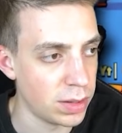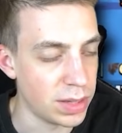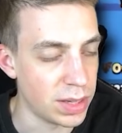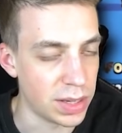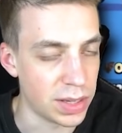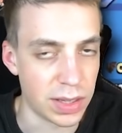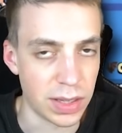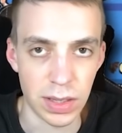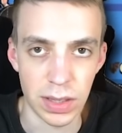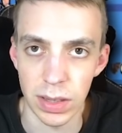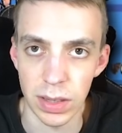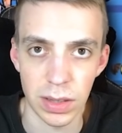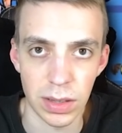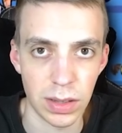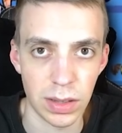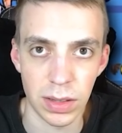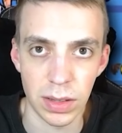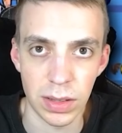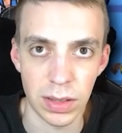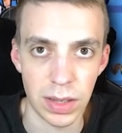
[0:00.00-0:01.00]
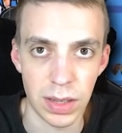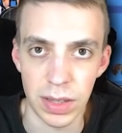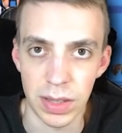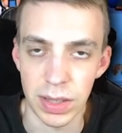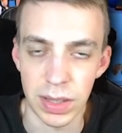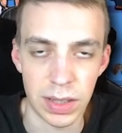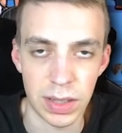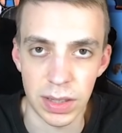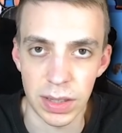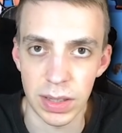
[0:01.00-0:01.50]
das,
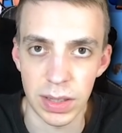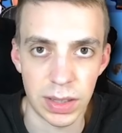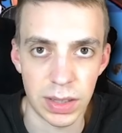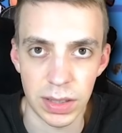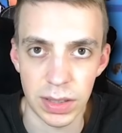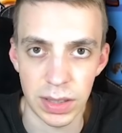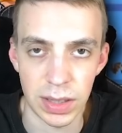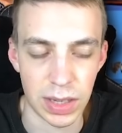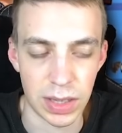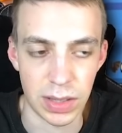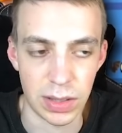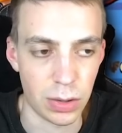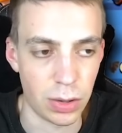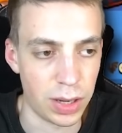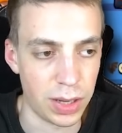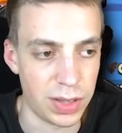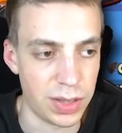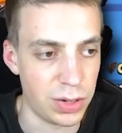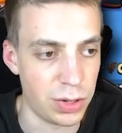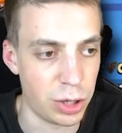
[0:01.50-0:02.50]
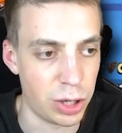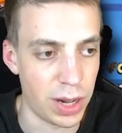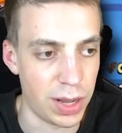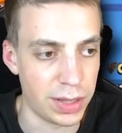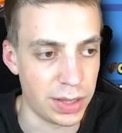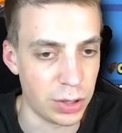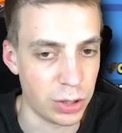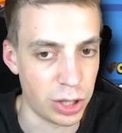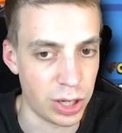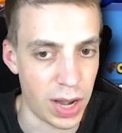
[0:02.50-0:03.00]
das, das ist doch jetzt ein
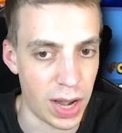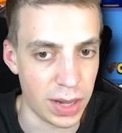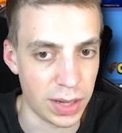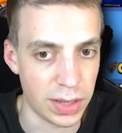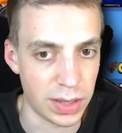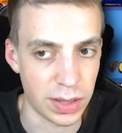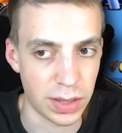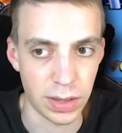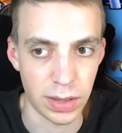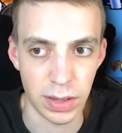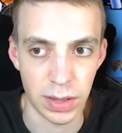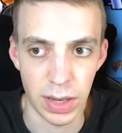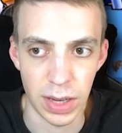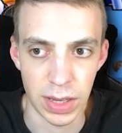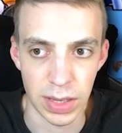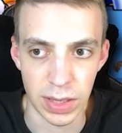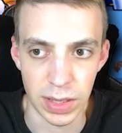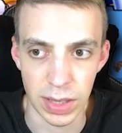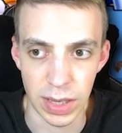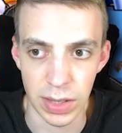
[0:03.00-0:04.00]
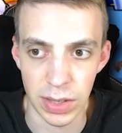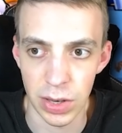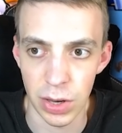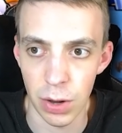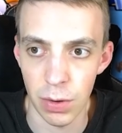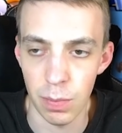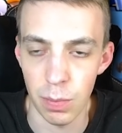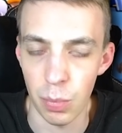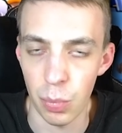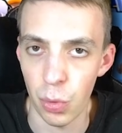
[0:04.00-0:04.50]
schlechter Scherz. Ist es jetzt
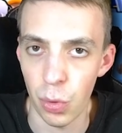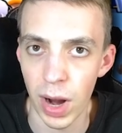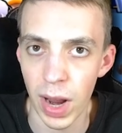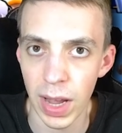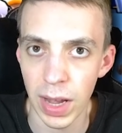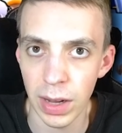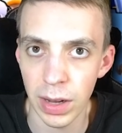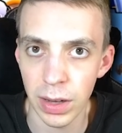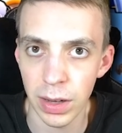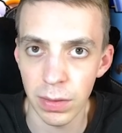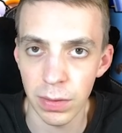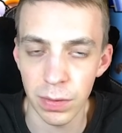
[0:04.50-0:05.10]
irgendein Prank